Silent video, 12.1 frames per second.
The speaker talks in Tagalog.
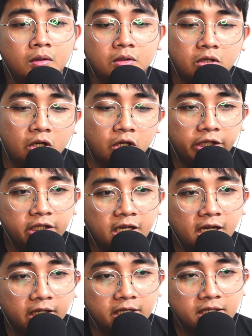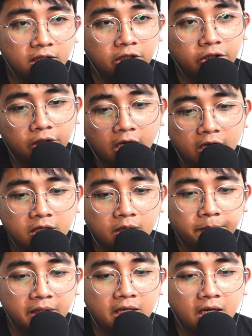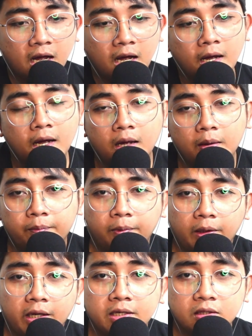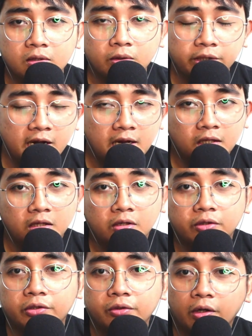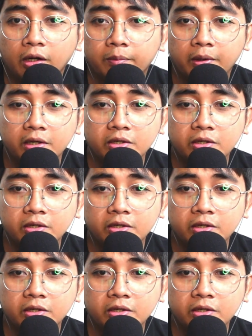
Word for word: So, ngayon nga guys, nandito na tayo sa pinaka ah, Play Store natin or Google Play.